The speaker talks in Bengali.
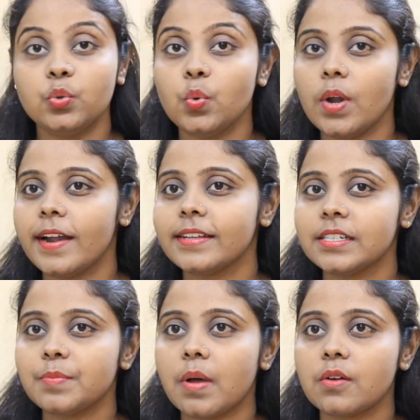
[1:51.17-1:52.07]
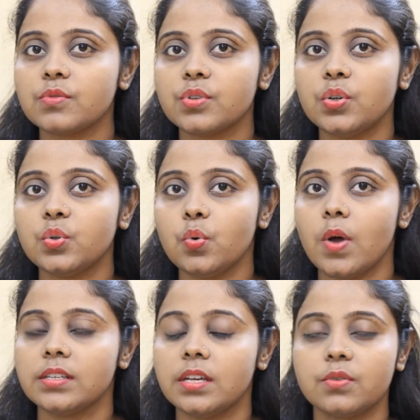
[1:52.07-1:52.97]
তুলা রাশির মানুষের দু
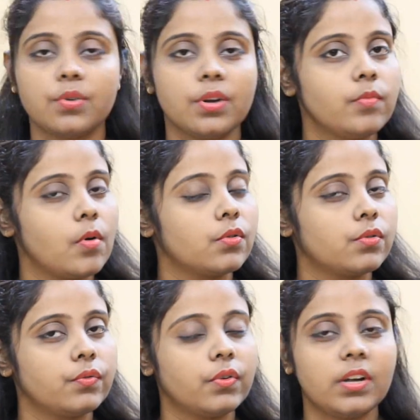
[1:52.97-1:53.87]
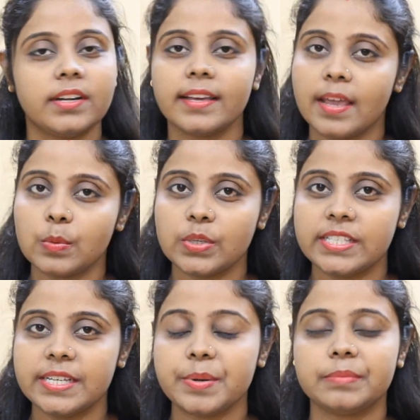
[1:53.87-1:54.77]
হাজার কুড়ির বর্ষফলটা কেমন
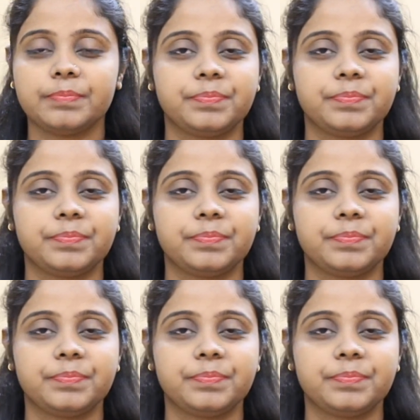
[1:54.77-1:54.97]
যাবে